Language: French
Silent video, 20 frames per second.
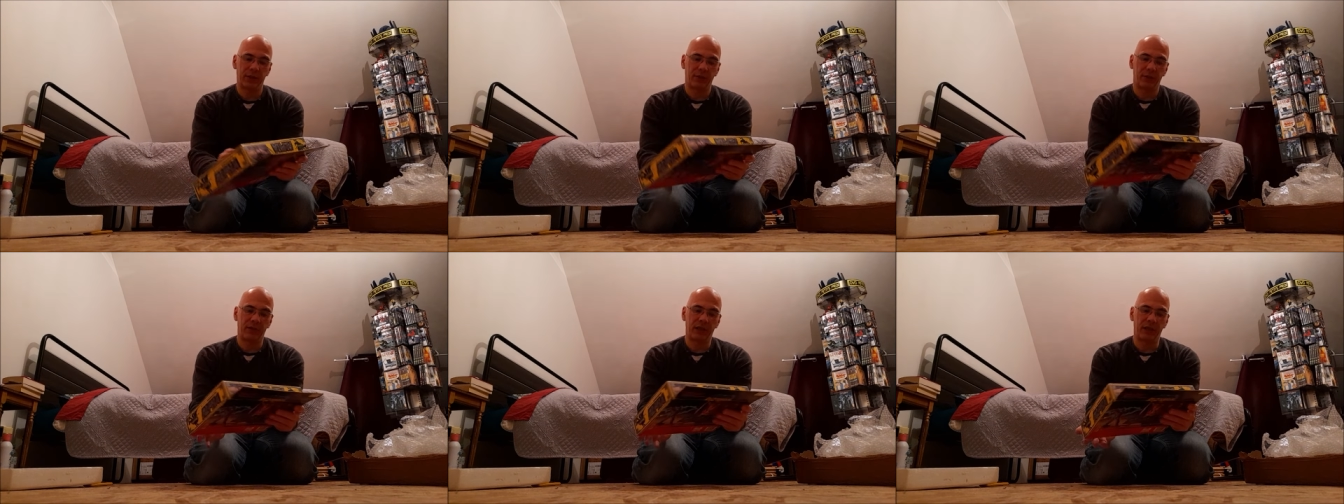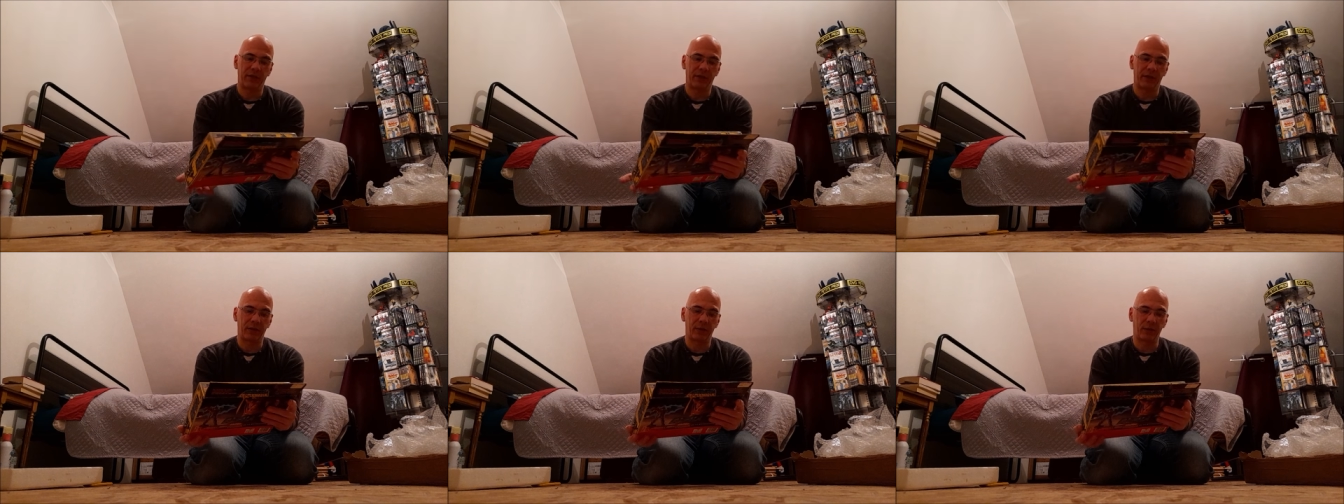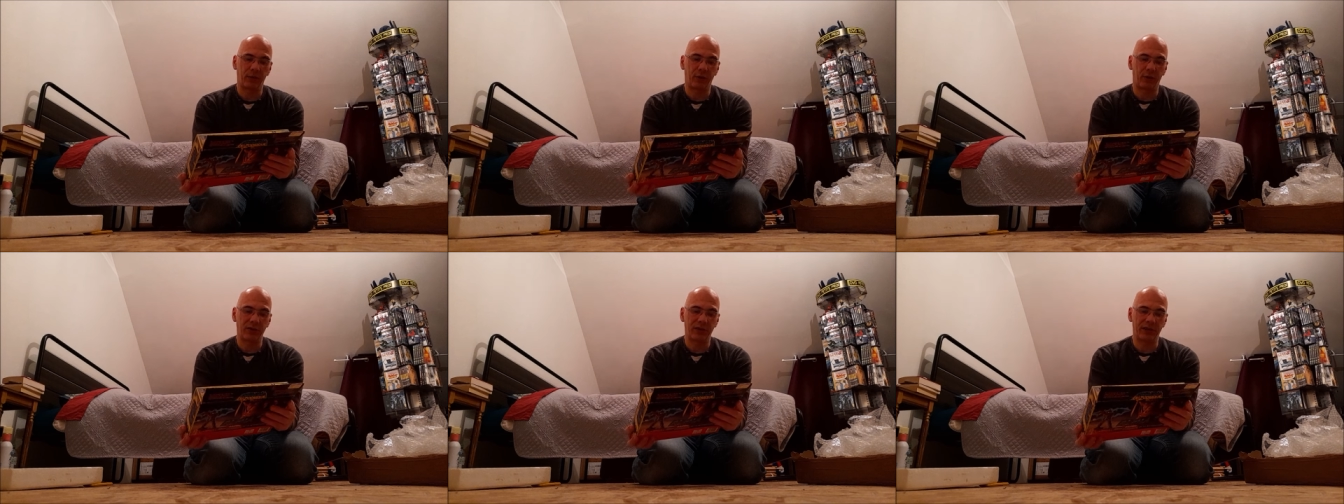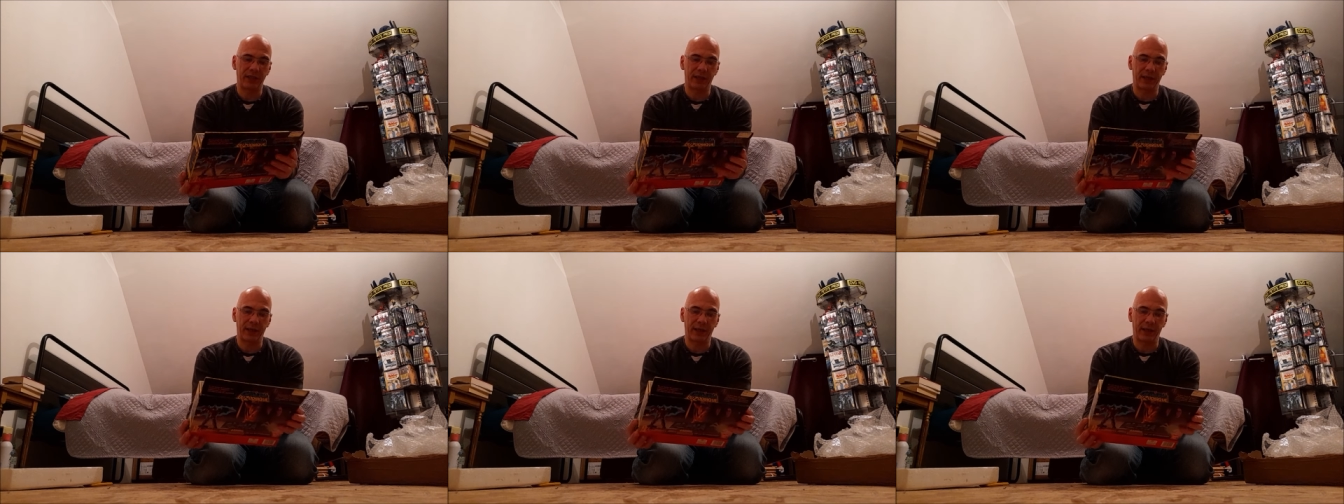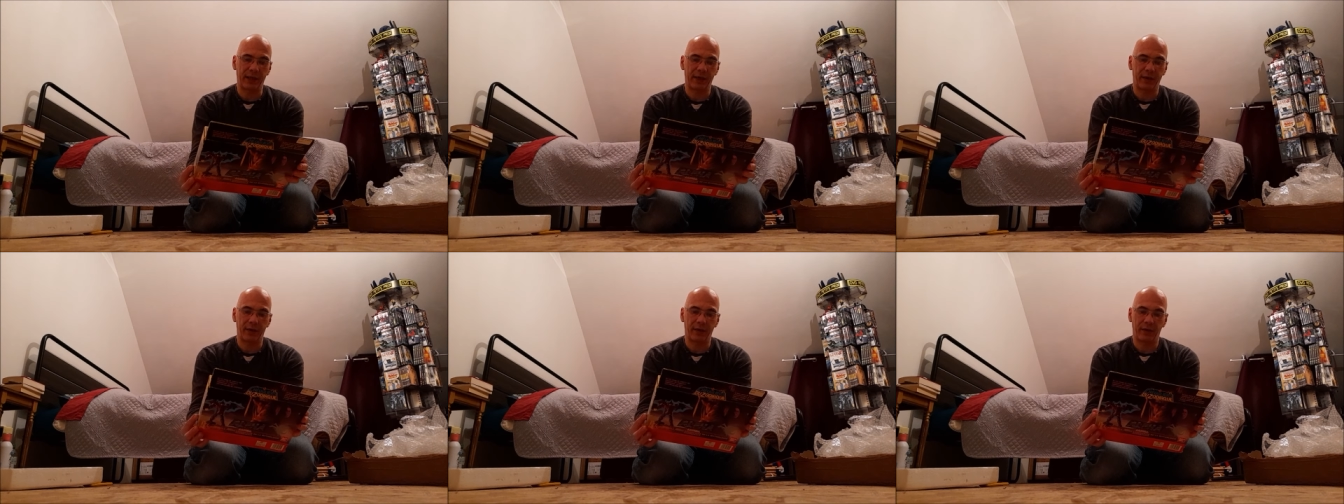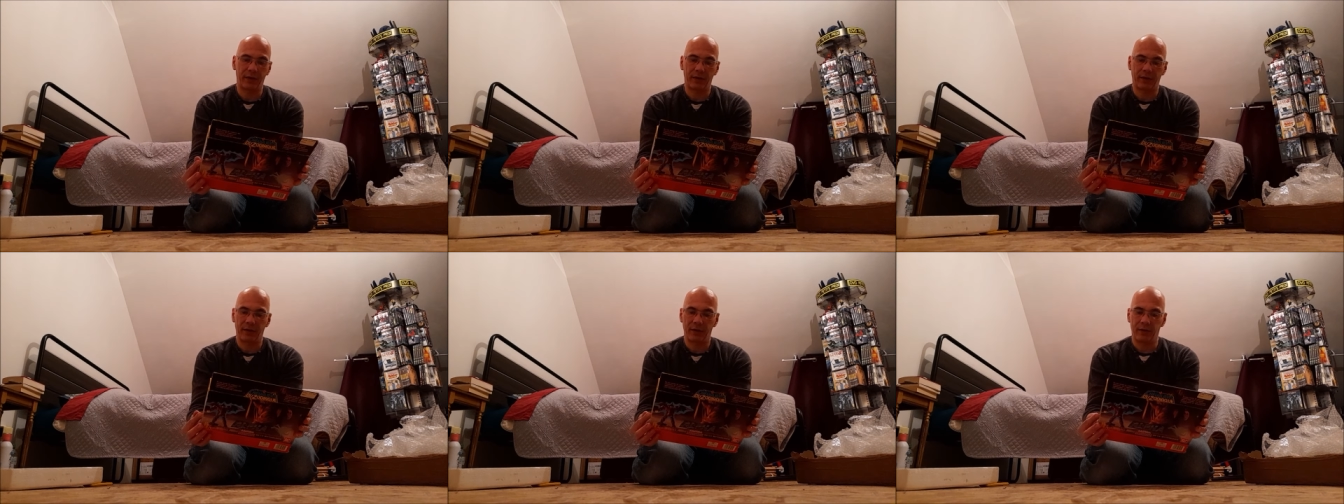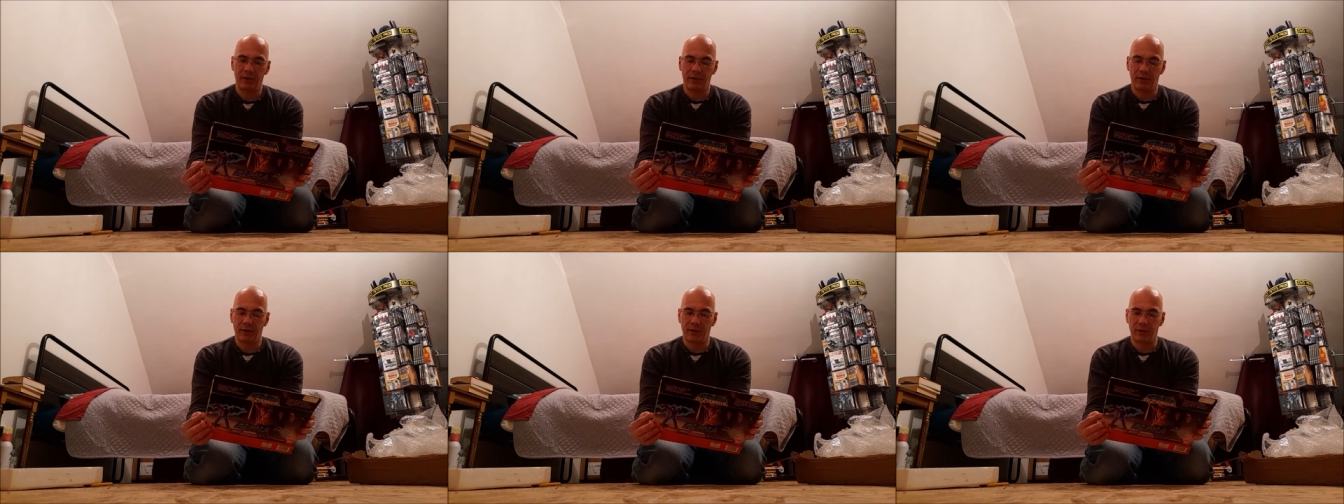On avait le cancer,
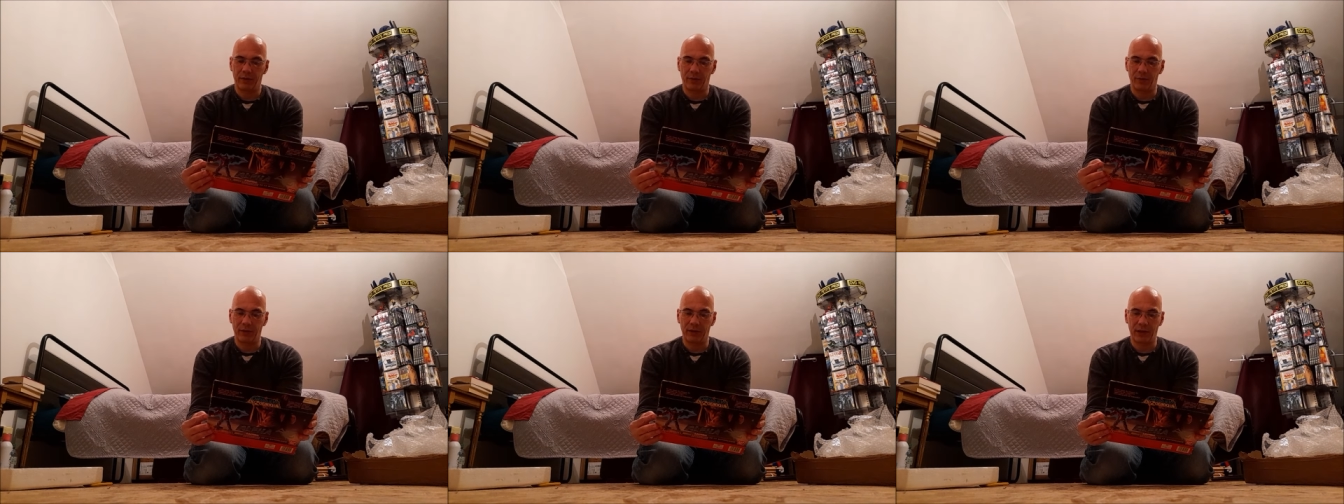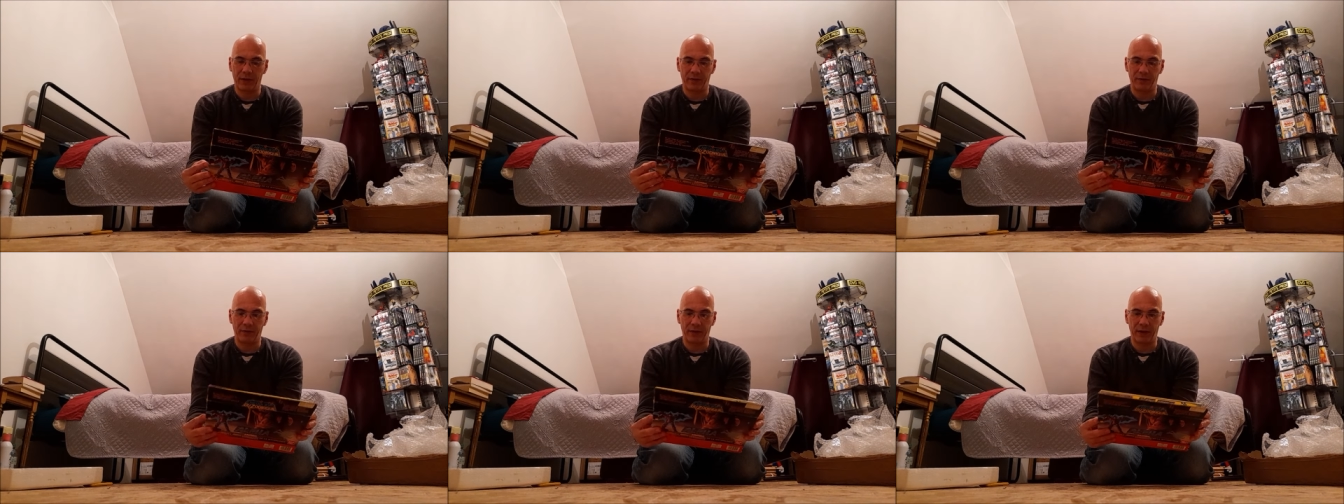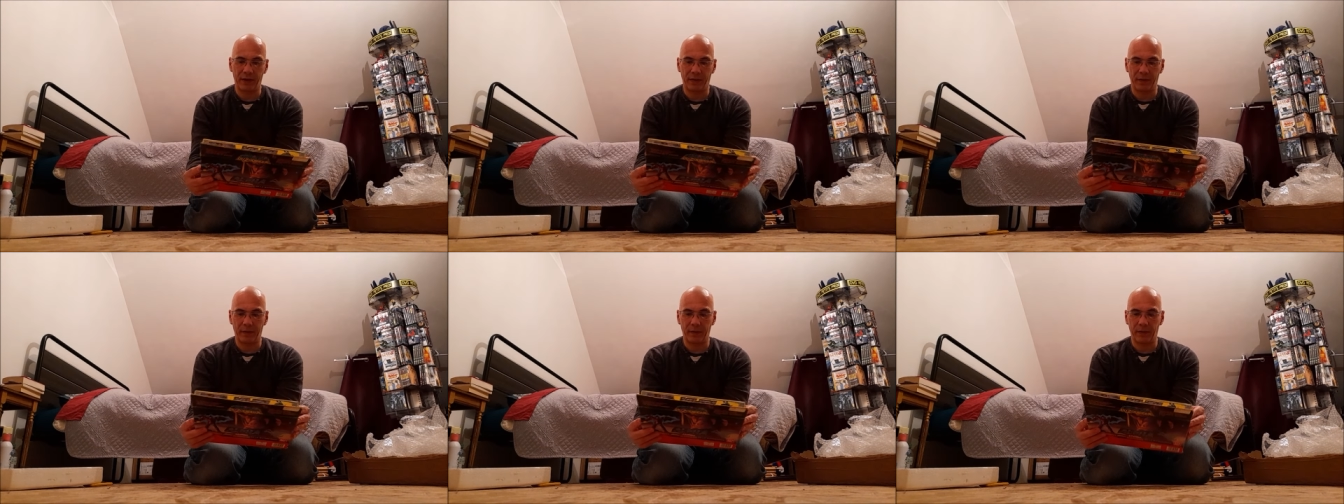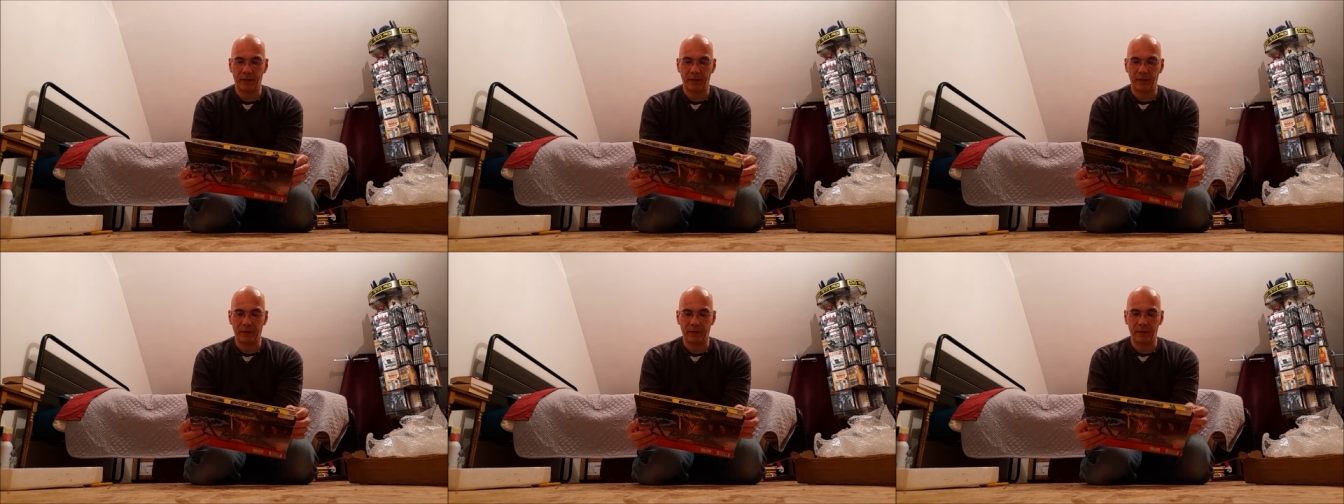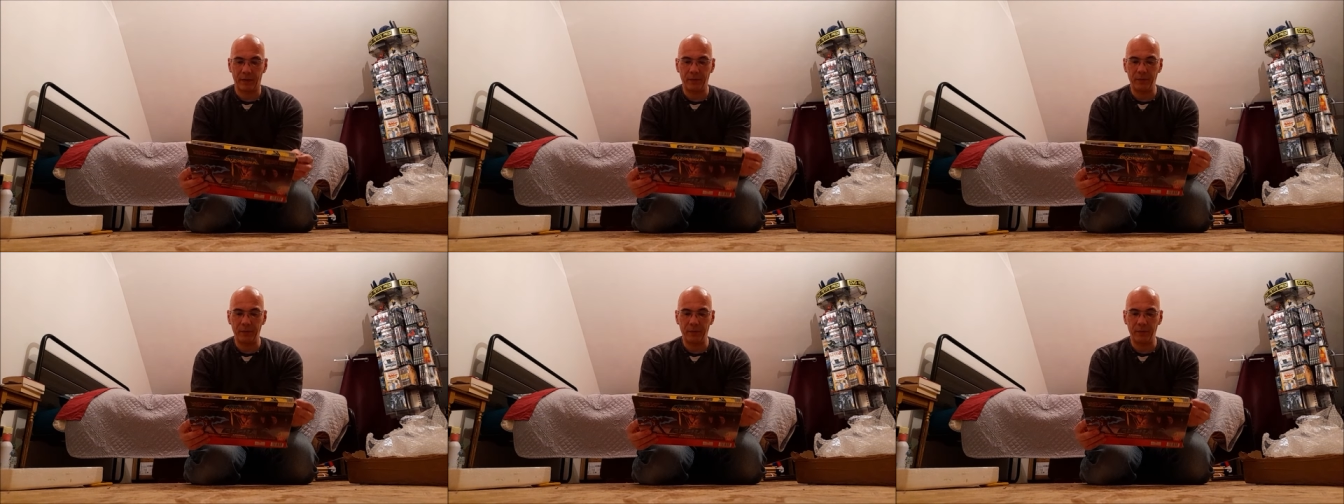on avait euh,